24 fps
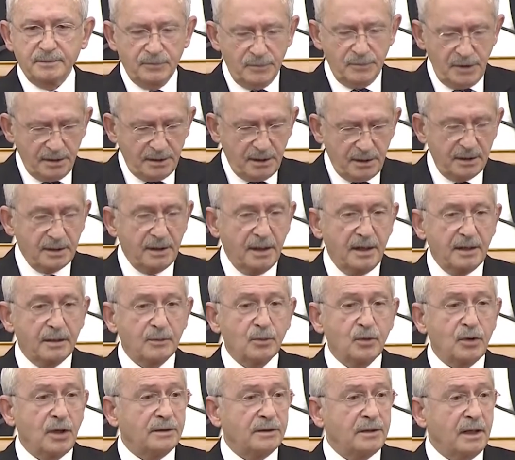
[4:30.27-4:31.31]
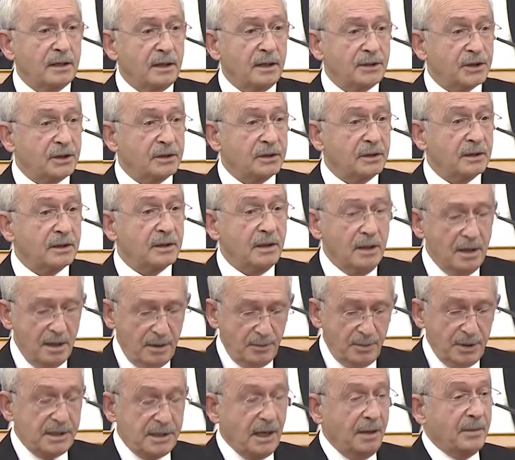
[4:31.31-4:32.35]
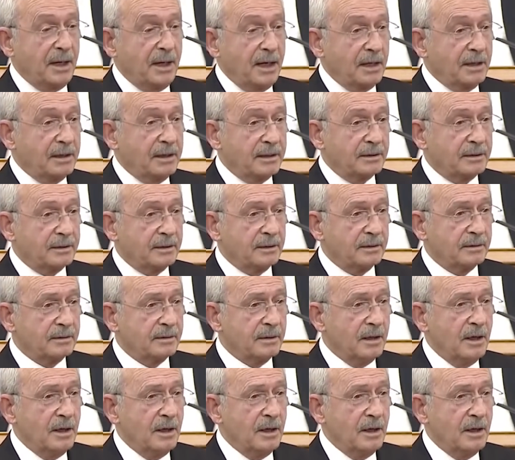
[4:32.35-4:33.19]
Nedir yani bu Katar aşkının bize maliyeti?